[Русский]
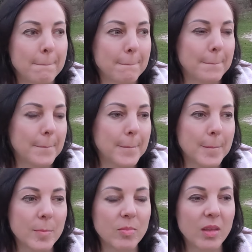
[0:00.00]

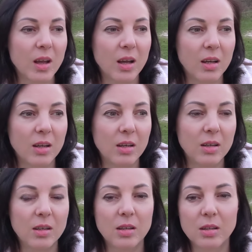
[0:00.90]

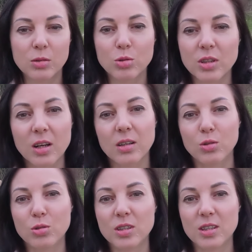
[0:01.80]
ну так
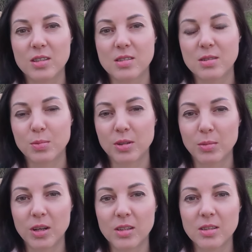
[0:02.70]
оно есть,
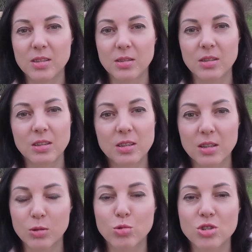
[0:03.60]
понимаете?
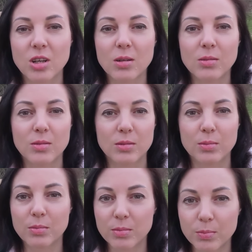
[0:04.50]
Ихняя душа э,
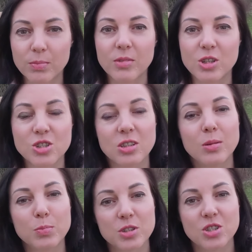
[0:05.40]
решила
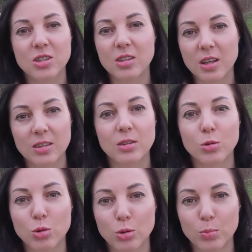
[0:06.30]
прожить этот
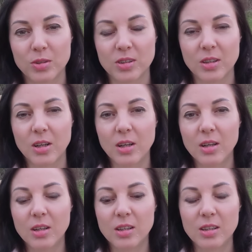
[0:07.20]
опыт.
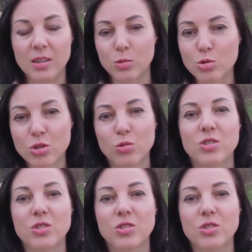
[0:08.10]
И нужно